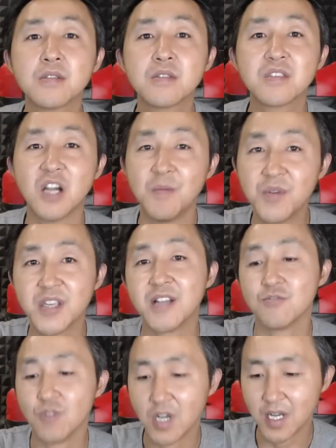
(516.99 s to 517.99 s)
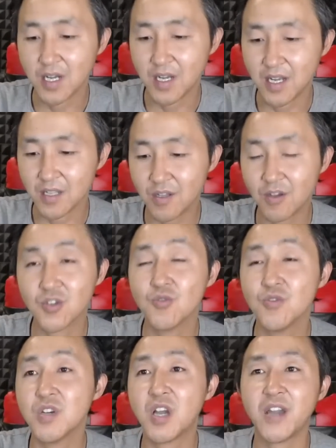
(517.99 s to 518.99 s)
强迫性安装啊！到时
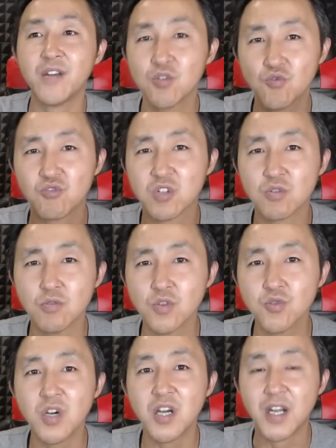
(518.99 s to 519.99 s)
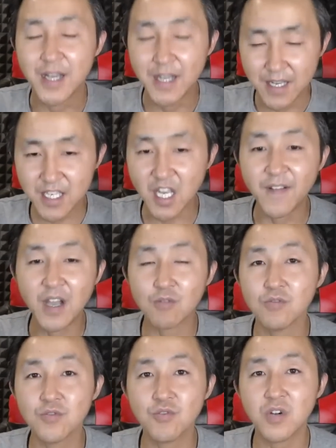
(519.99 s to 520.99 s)
候呢，还要组织工作、下发
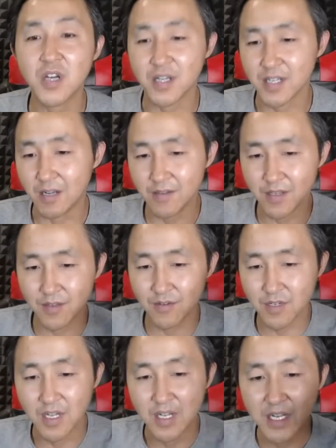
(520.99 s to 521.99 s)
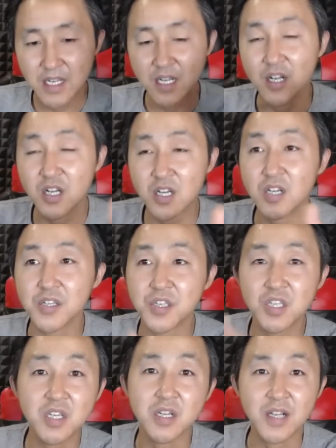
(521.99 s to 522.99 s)
工作，然后呢，就是各
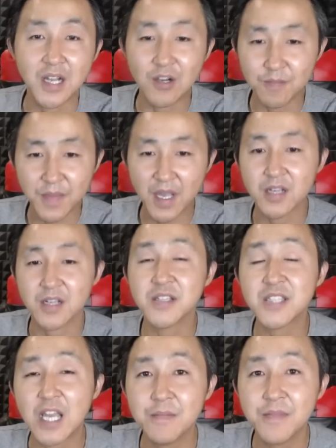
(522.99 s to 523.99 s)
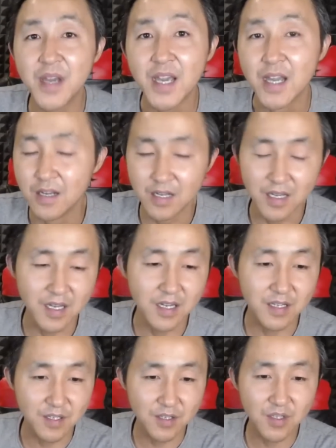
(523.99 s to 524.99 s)
级，然后每个人摊派
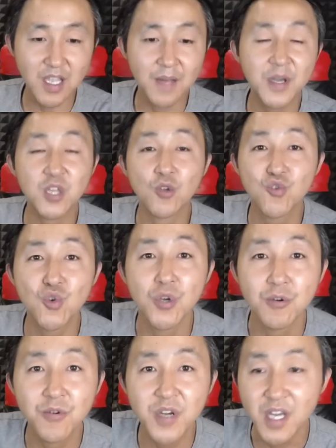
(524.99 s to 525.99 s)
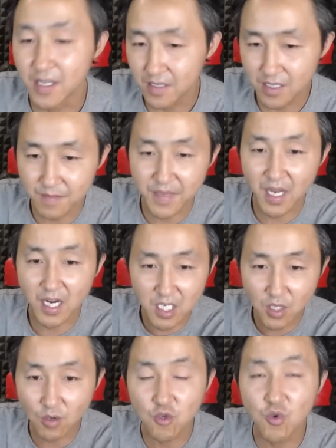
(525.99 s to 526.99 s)
啊，摊派到居委会，每个
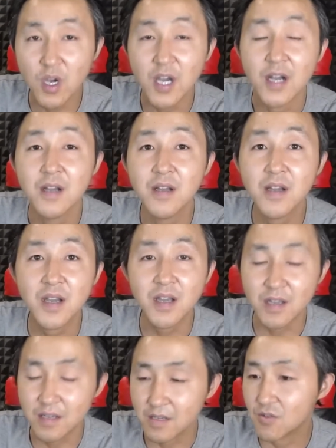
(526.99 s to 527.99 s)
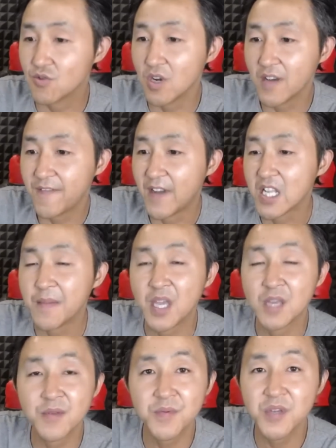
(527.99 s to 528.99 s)
人都要装。啊，装了反诈
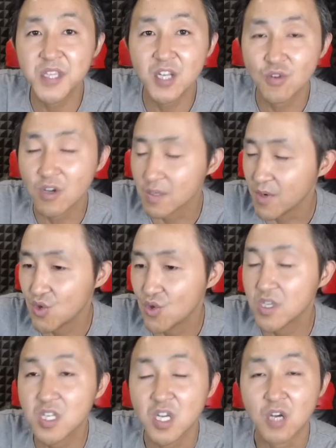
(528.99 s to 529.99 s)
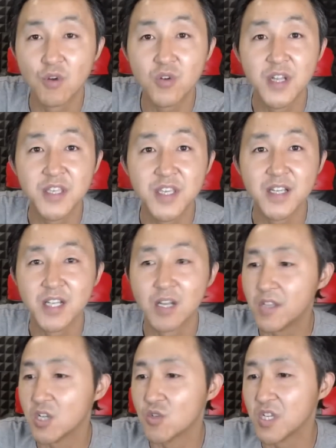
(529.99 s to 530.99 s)
骗 APP，再装什么学习强国软件，然
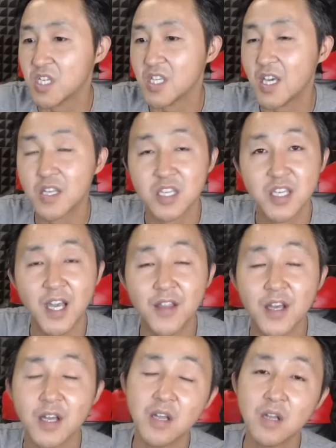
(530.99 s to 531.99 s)
后再装其他的其他的，